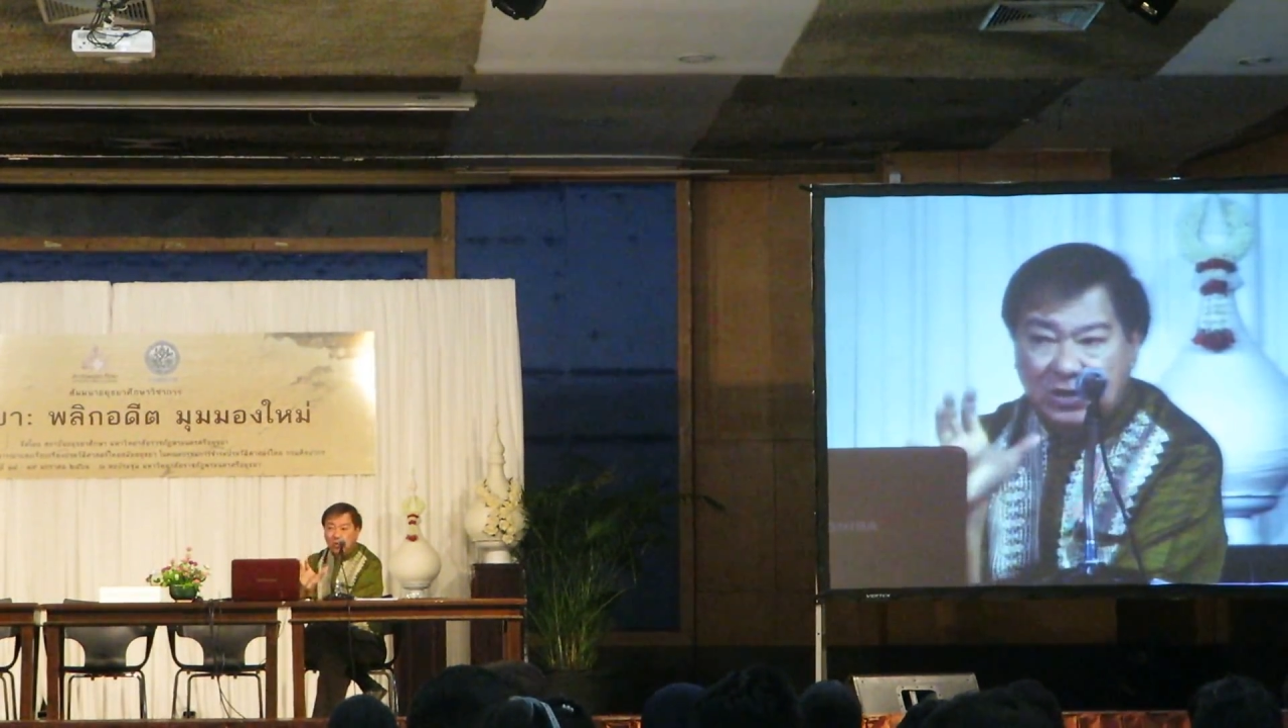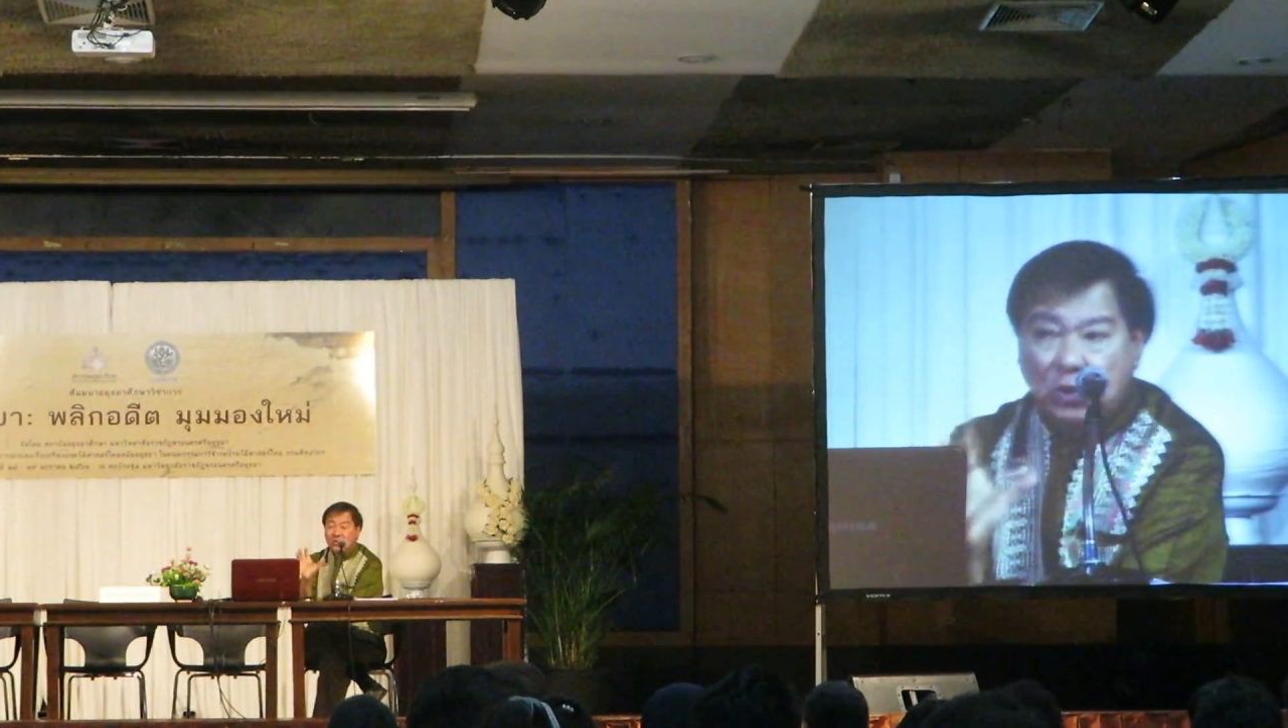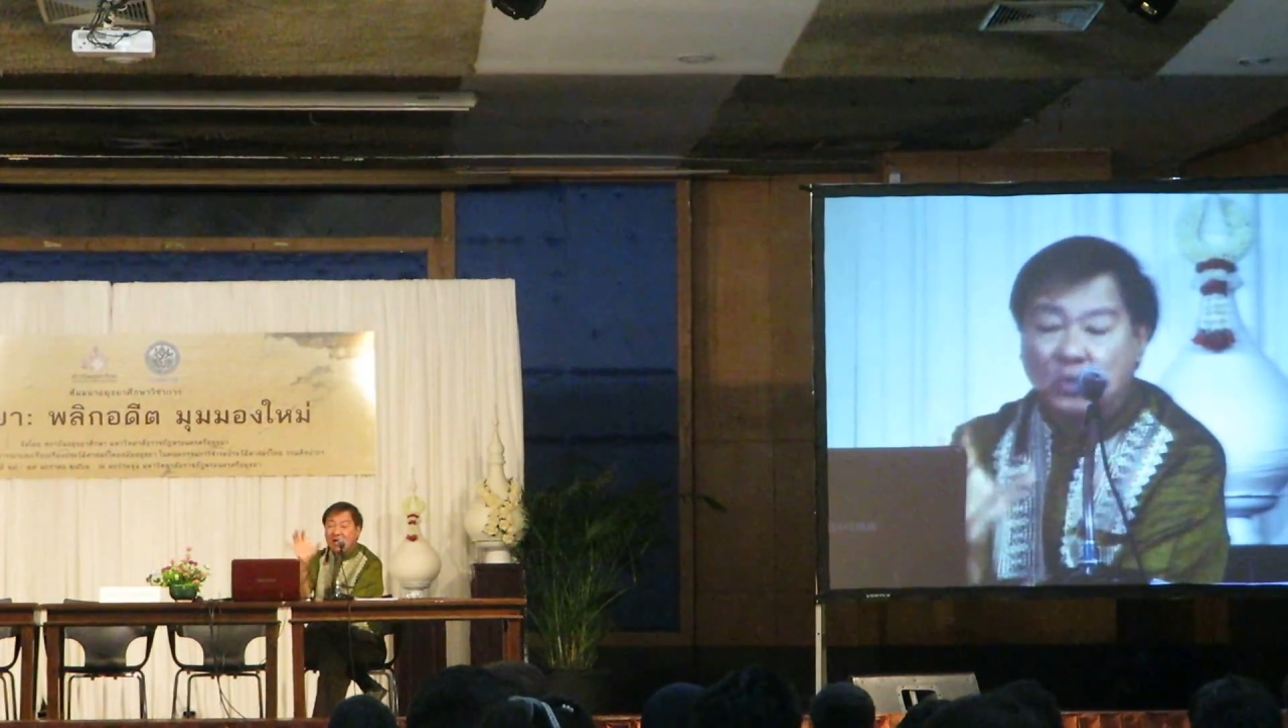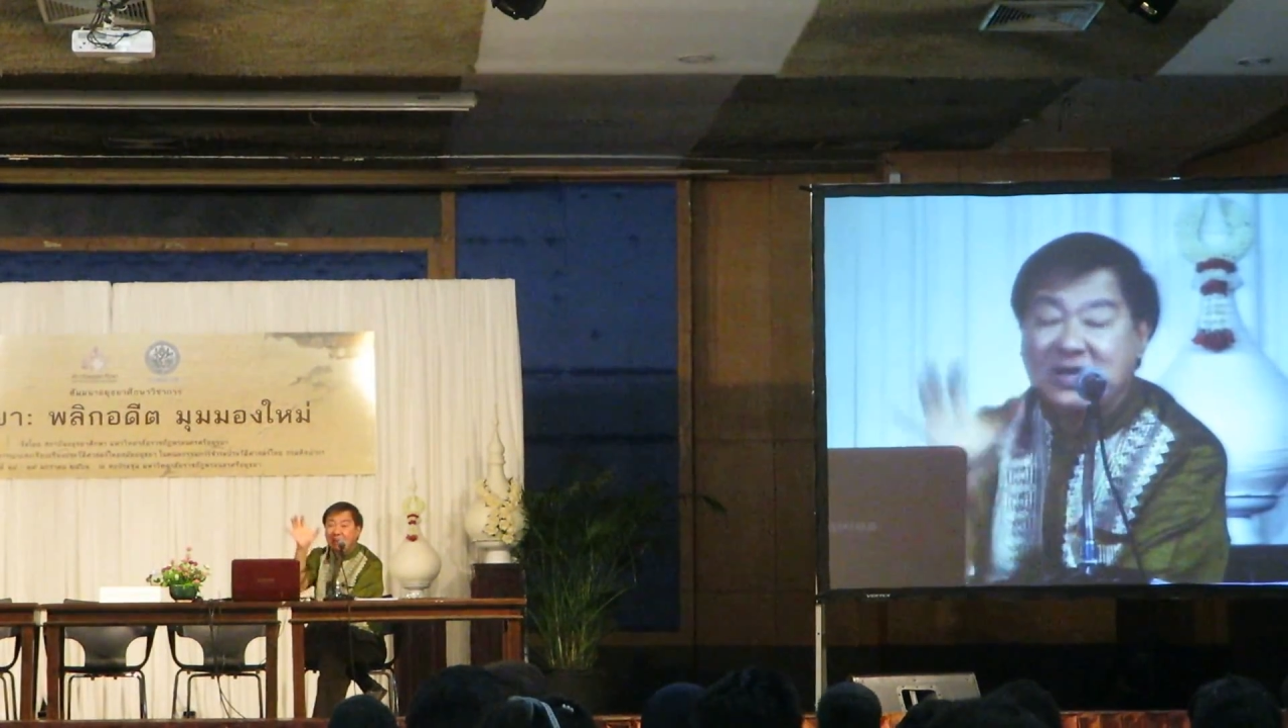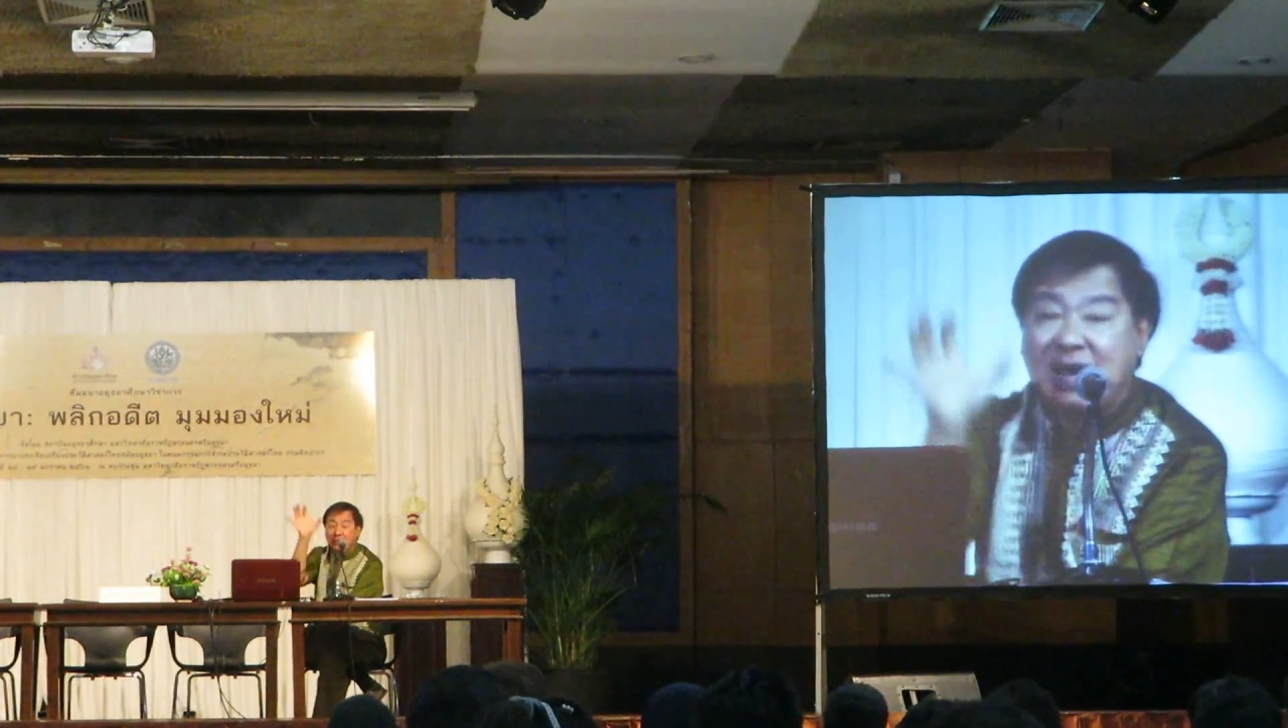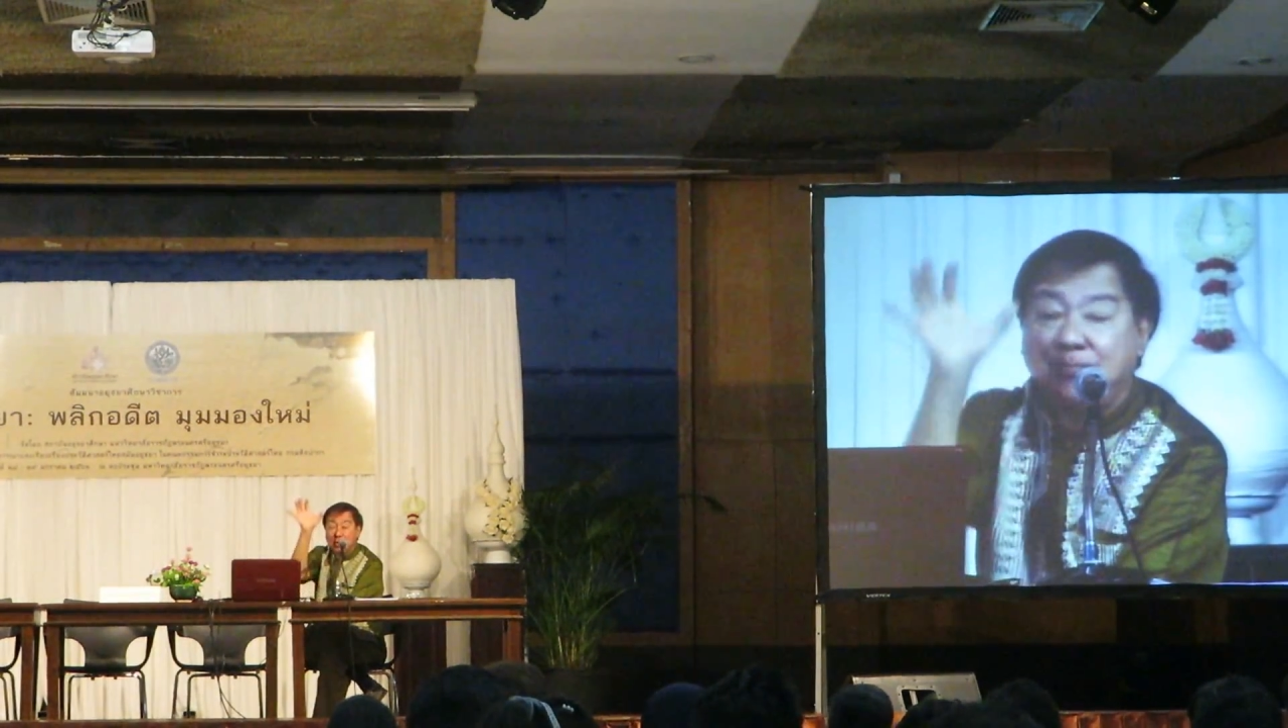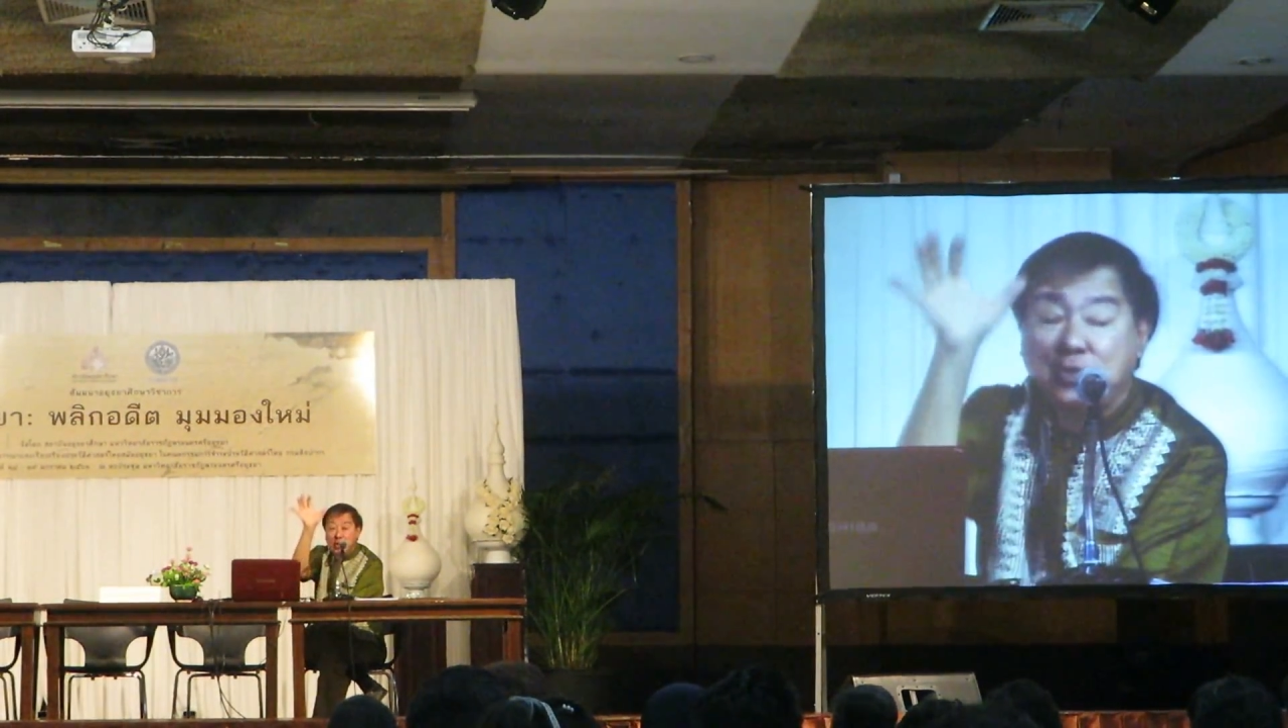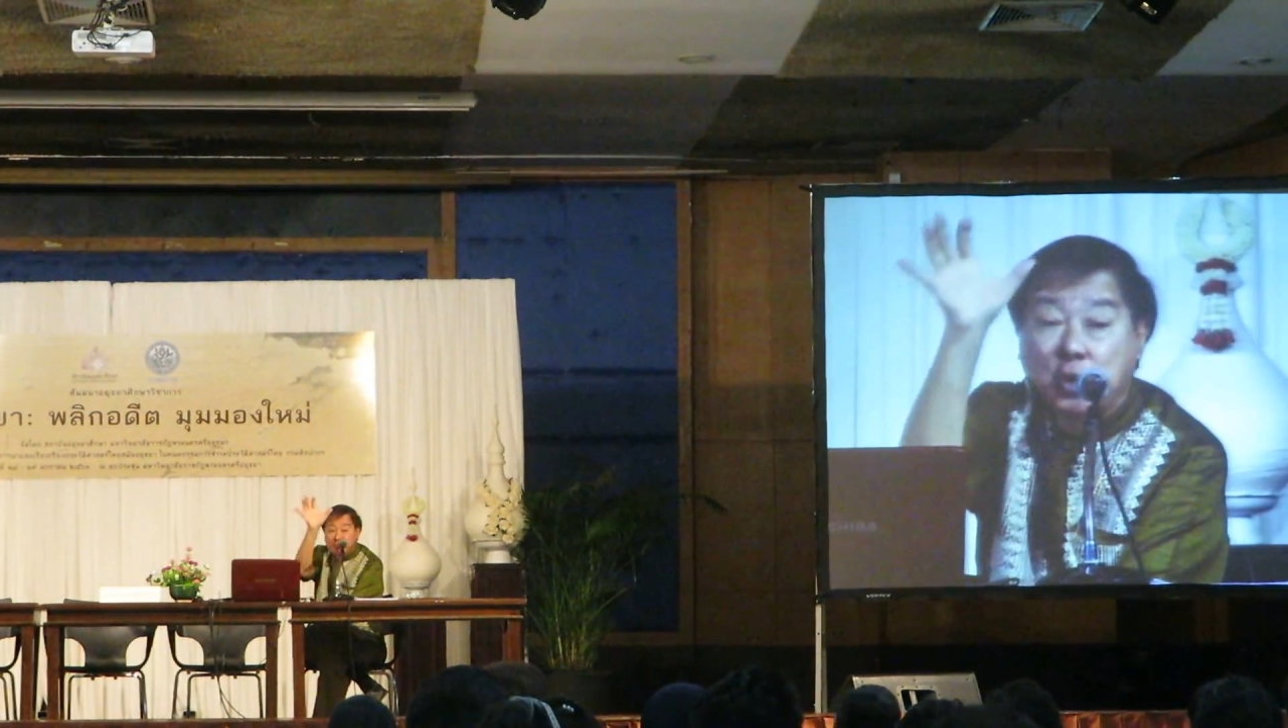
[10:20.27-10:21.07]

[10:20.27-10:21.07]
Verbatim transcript: ถูกทำ